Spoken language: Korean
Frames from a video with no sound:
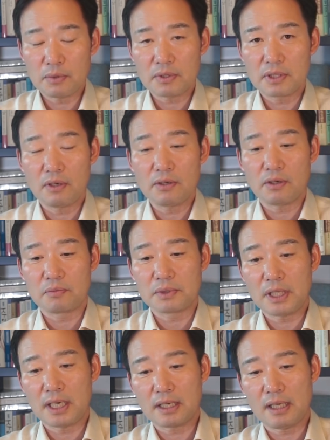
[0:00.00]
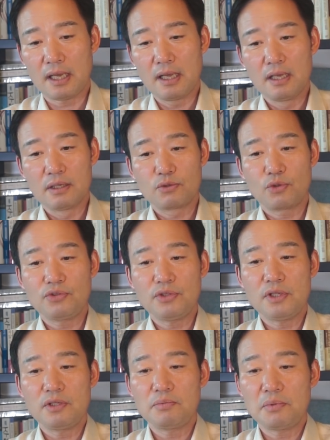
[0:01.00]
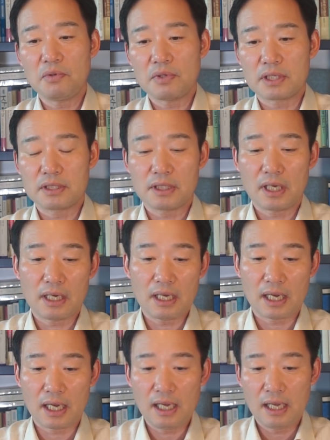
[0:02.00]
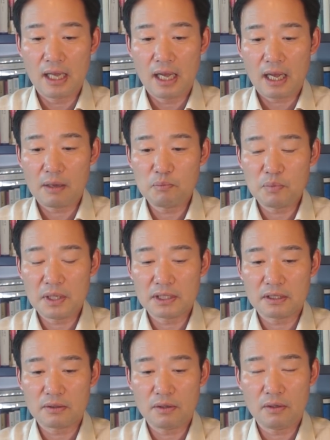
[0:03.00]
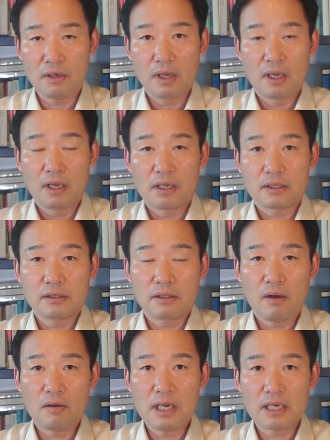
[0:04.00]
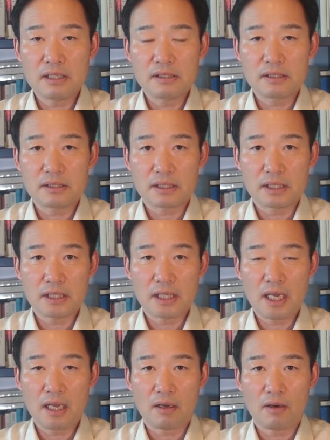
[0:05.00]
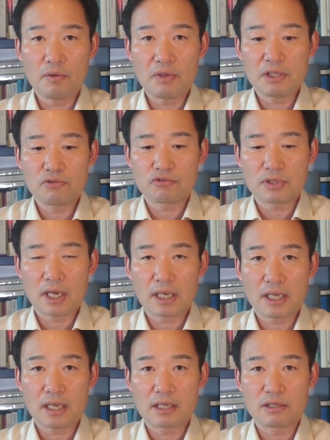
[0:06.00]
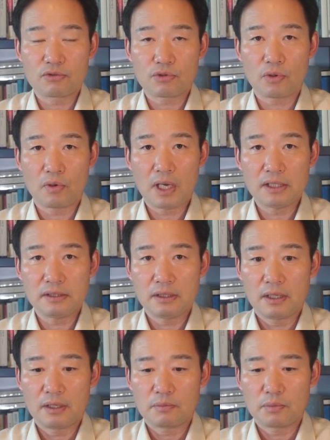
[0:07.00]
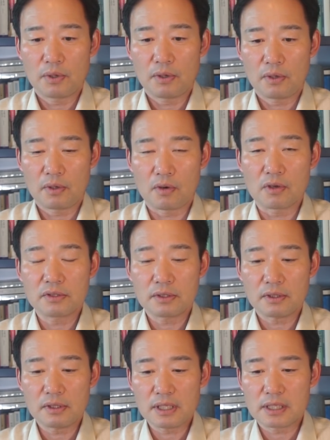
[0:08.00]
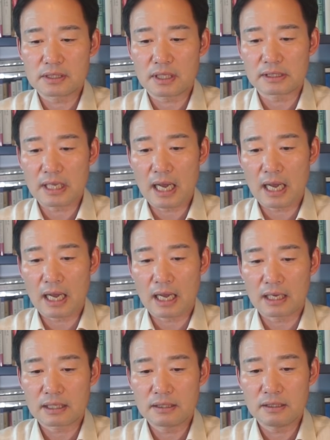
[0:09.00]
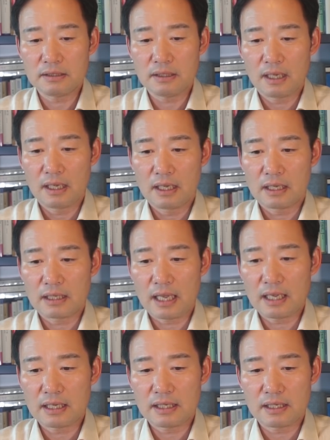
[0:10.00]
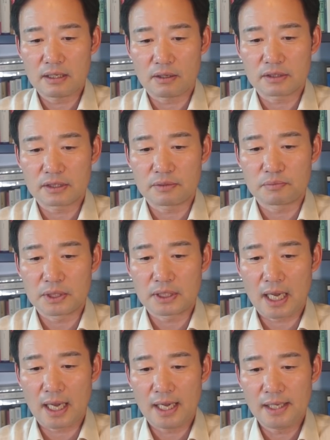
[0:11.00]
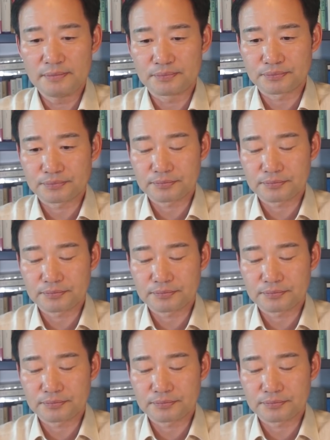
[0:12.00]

뭐 이런 겁니다. 그러니까 조선일보 기사가 한마디로 그 허강일 씨의 허위 주장에 기초한 뭐 엉터리 기사다. 그런 얘기였습니다.